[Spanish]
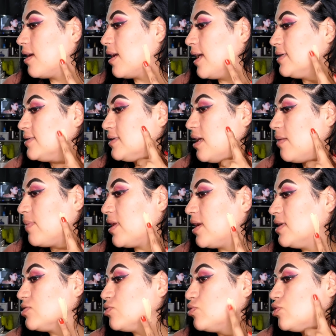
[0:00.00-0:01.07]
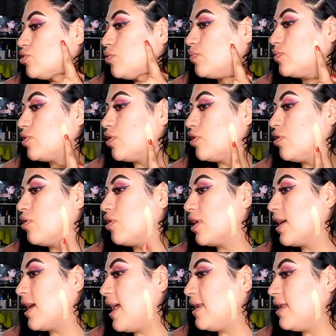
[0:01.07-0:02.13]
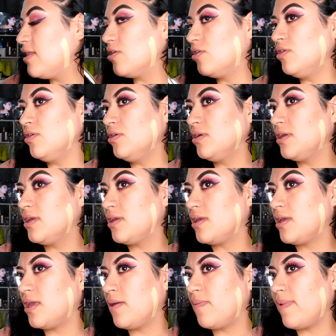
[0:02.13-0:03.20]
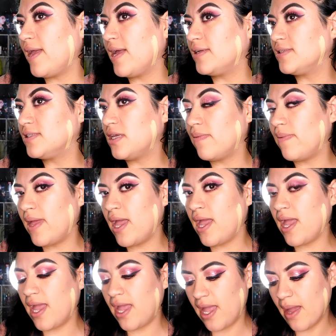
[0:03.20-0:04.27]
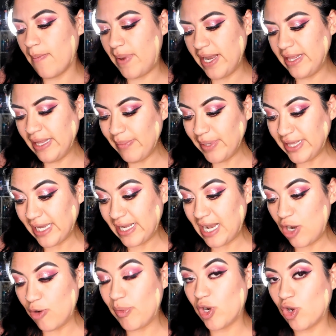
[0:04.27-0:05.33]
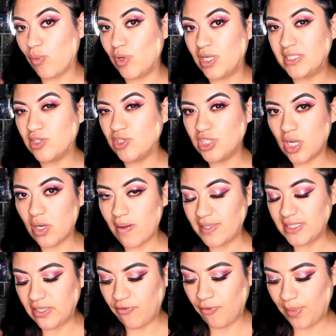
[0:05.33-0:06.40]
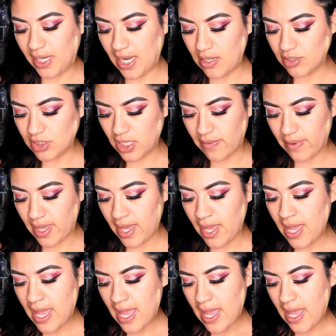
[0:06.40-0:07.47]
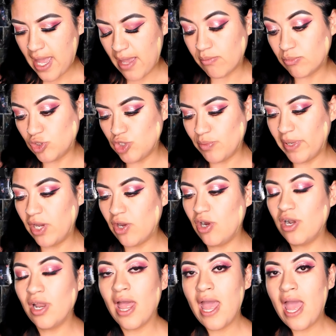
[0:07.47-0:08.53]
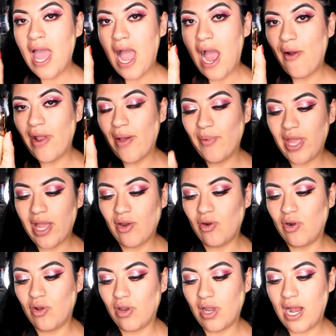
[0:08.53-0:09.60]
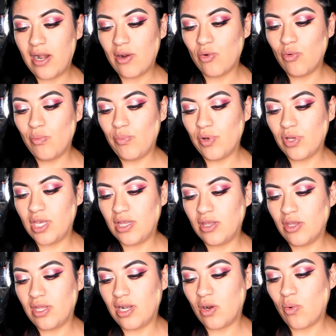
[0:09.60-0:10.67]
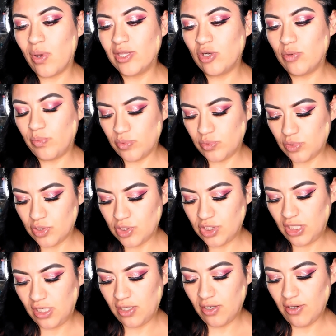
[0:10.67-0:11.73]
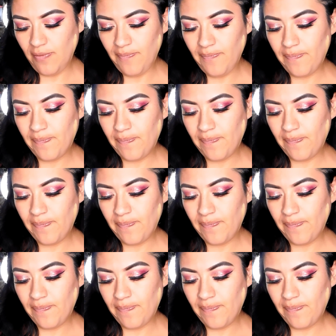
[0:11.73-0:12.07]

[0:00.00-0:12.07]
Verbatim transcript: Este también es un subtono cálido y vean, se ve eh, aparentemente claro, pero como les digo, ya una vez difuminado se ve eh, mucho mejor. Ahora voy a colocar un poquito del 4.5